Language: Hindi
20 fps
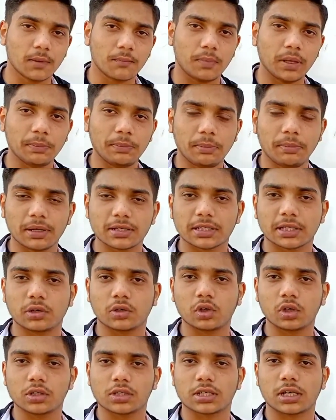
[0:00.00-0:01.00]
पी पी प्लस क्यू
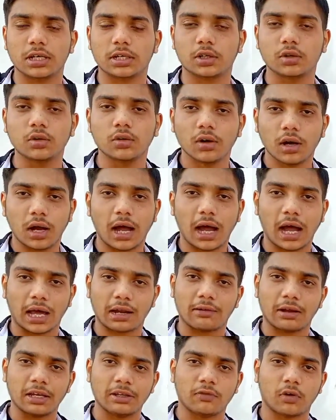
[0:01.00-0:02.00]
क्यू इजकल टू
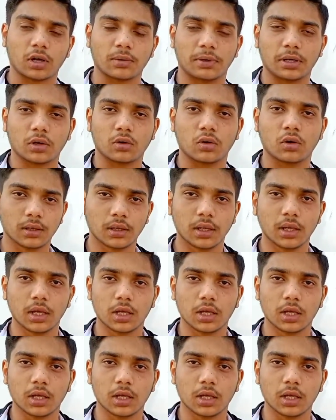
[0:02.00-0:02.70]
आर वाली फॉर्मेट को